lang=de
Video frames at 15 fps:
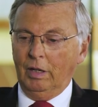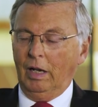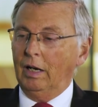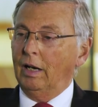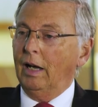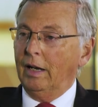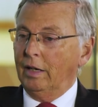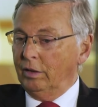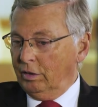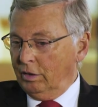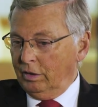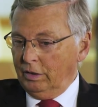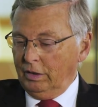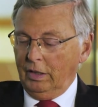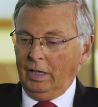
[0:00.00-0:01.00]

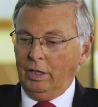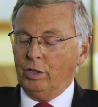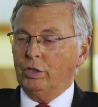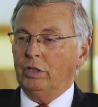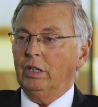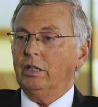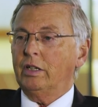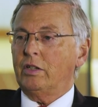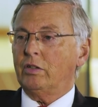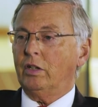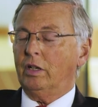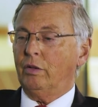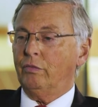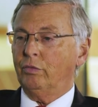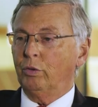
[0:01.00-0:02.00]
alleine hier Ed Sheeran ist
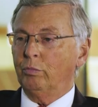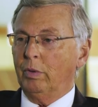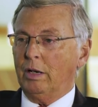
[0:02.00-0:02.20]
ja dafür ein